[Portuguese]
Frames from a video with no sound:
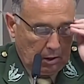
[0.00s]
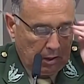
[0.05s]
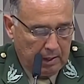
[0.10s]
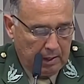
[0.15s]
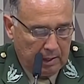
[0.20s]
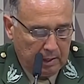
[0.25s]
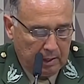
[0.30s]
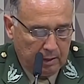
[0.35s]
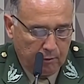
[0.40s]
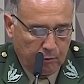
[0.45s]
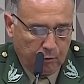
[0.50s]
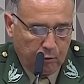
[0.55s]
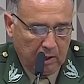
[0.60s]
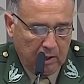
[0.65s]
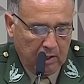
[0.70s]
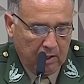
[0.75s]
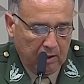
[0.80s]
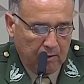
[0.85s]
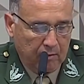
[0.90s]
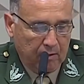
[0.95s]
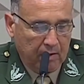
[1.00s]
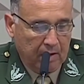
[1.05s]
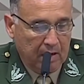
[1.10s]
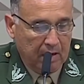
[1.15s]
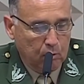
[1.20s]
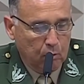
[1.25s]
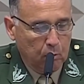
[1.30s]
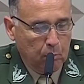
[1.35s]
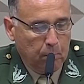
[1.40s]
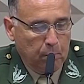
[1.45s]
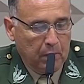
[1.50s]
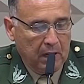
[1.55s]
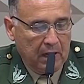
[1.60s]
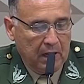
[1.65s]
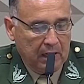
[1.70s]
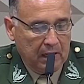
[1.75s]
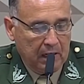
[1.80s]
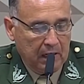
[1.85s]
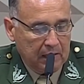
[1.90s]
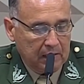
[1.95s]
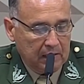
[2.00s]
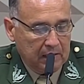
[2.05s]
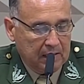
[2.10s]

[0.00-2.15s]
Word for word: Ele foi levado para